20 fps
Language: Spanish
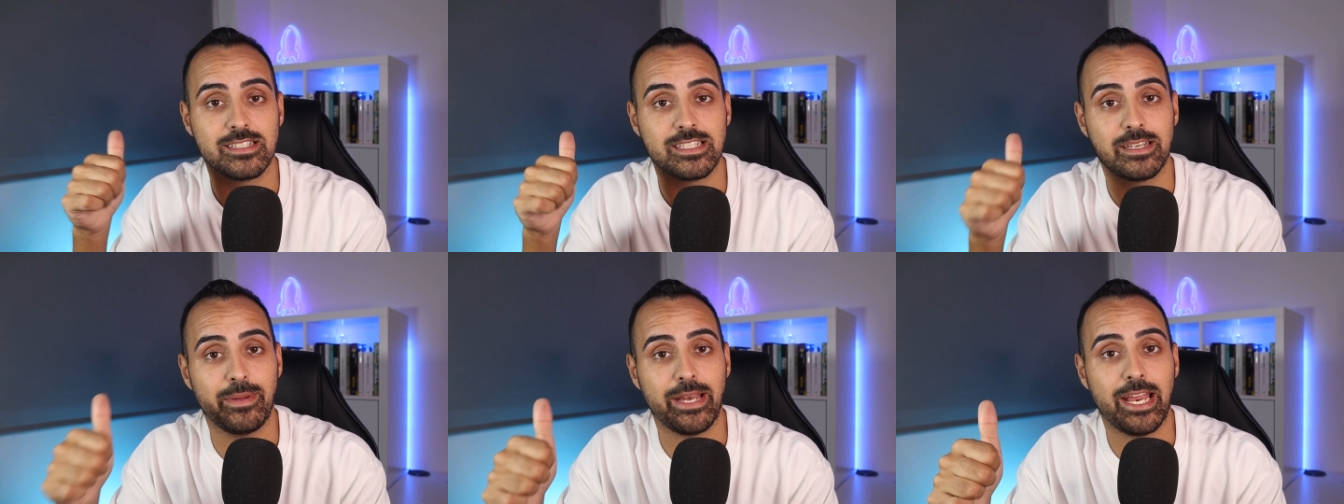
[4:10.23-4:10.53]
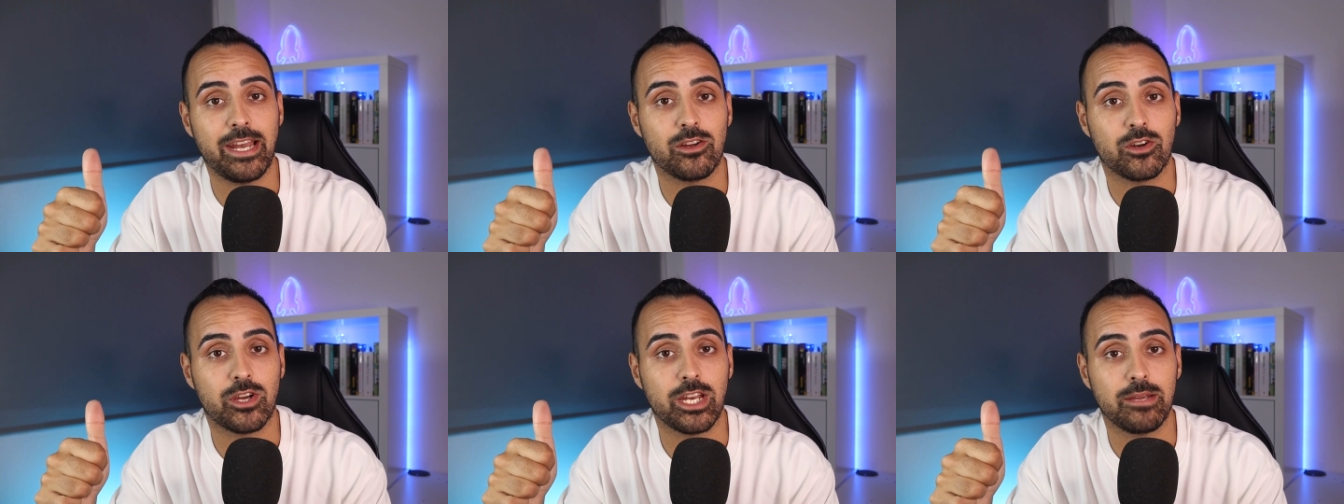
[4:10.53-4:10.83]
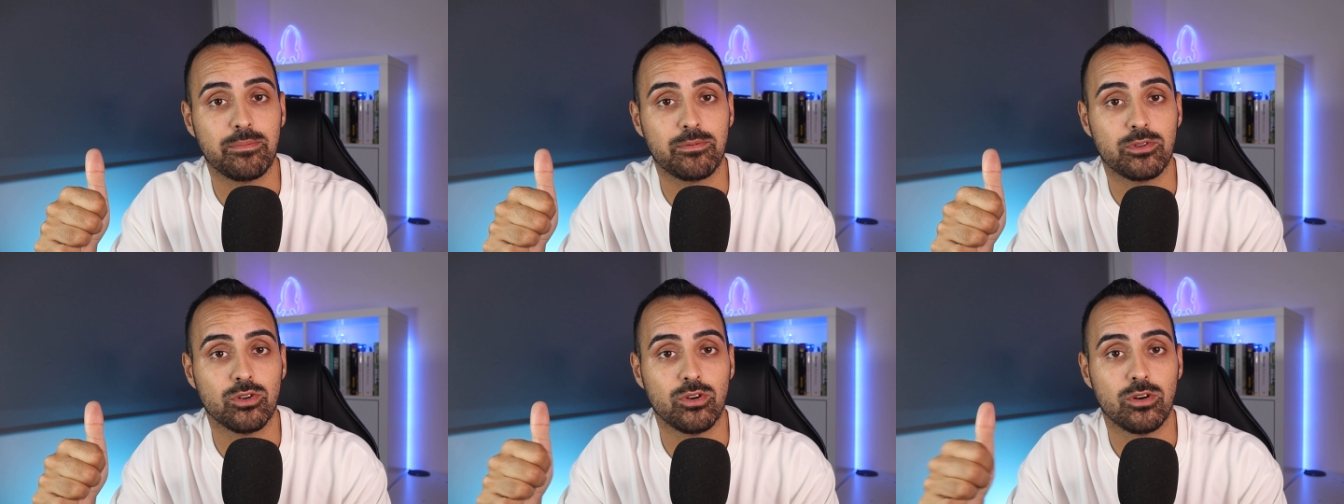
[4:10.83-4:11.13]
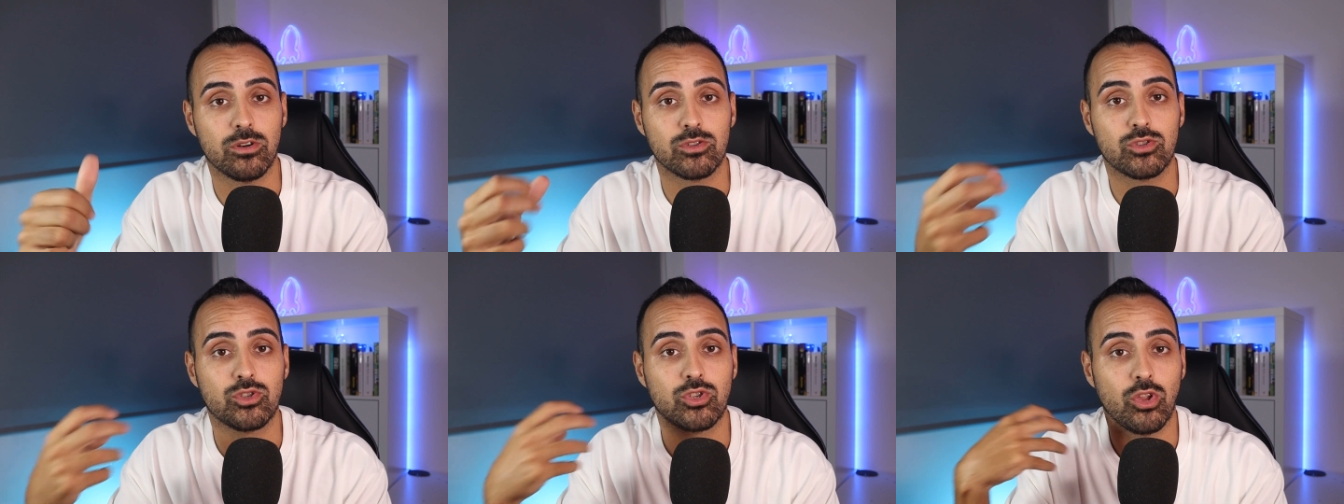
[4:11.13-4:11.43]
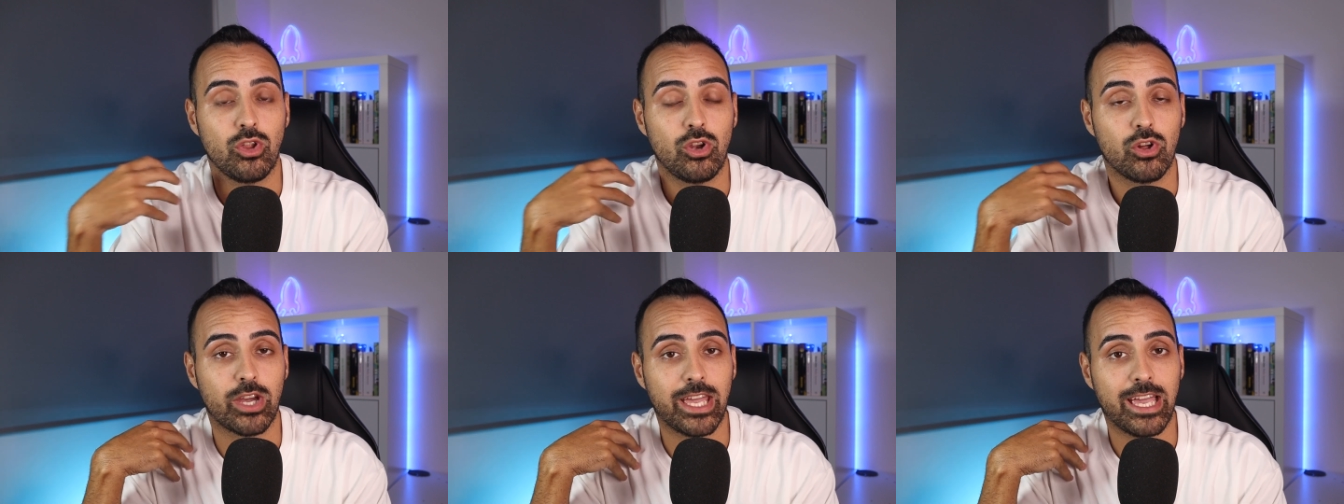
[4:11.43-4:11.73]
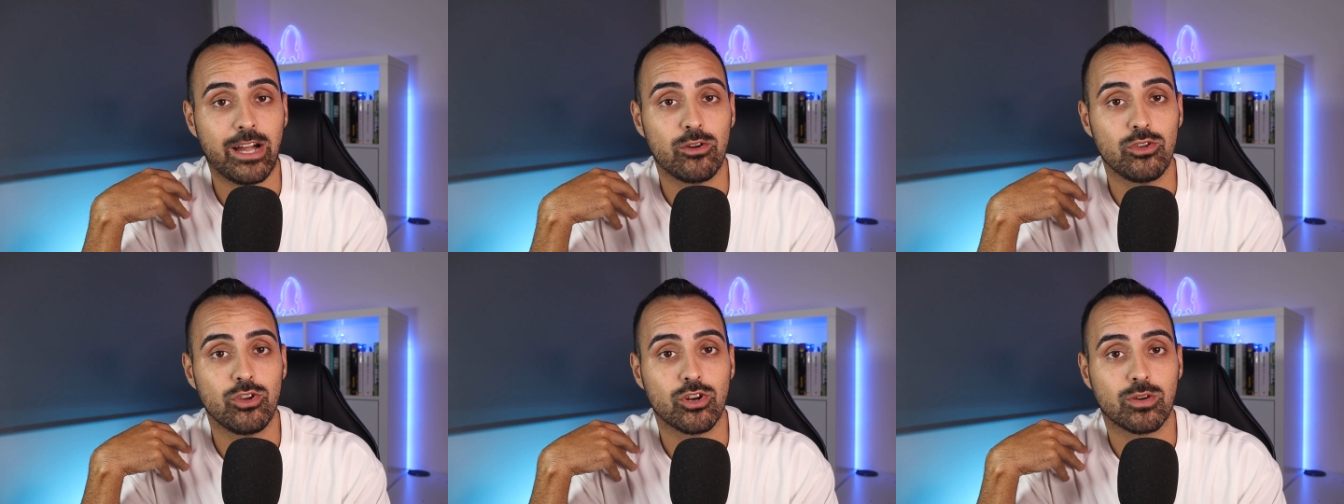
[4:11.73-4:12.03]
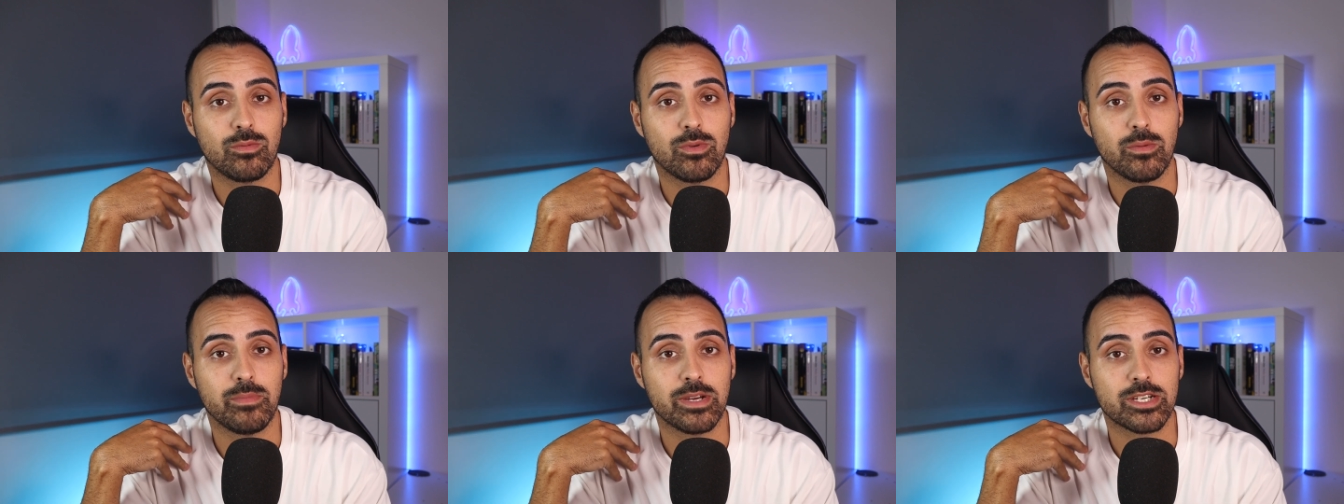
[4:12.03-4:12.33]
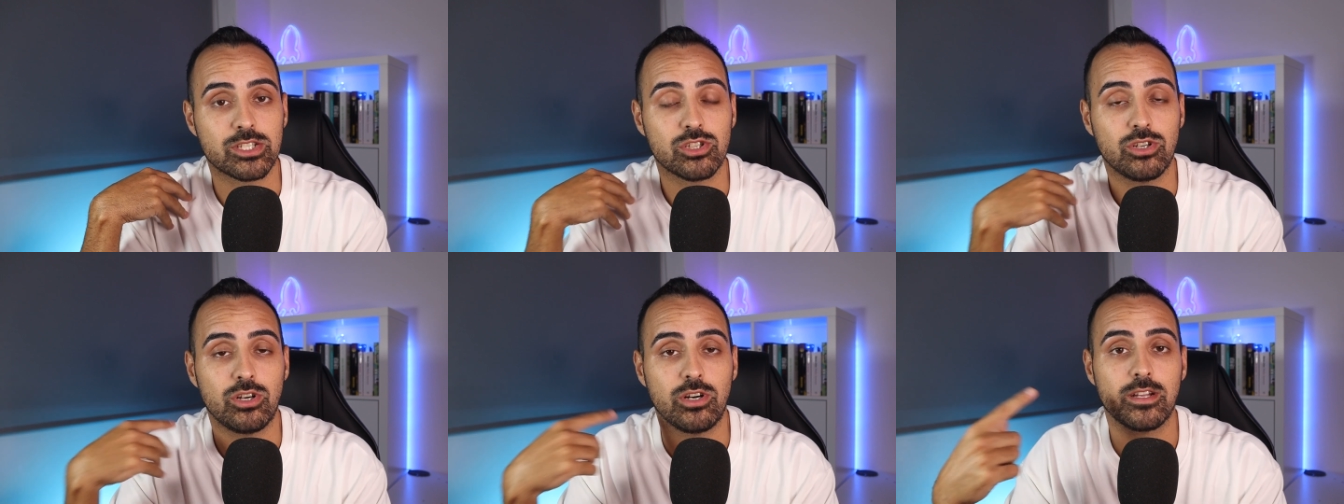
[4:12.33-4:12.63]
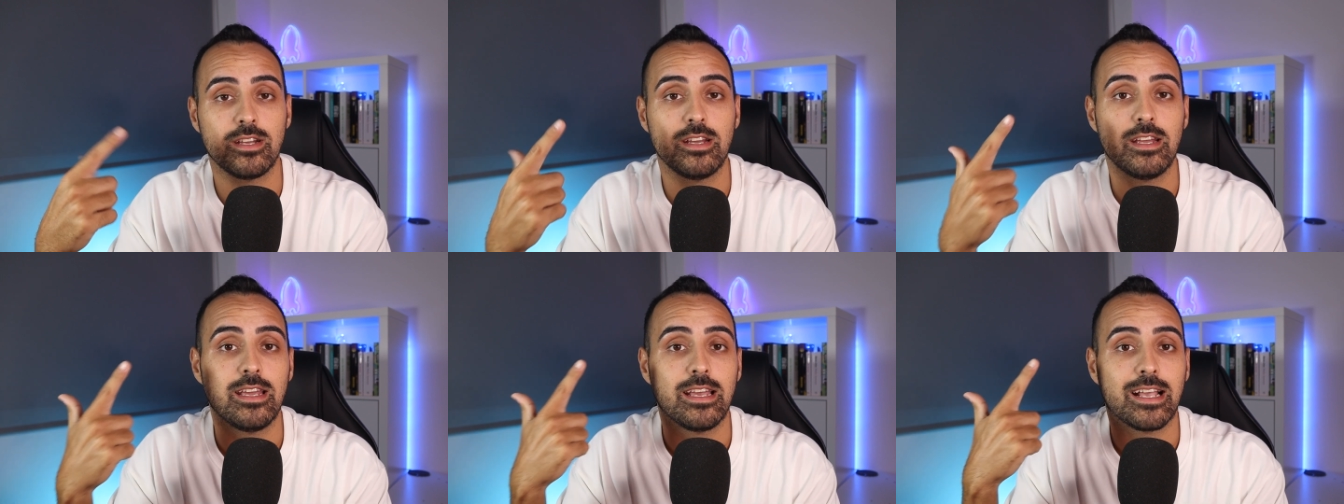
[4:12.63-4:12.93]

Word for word: seminario cripto, todo lo que hago yo como inversor,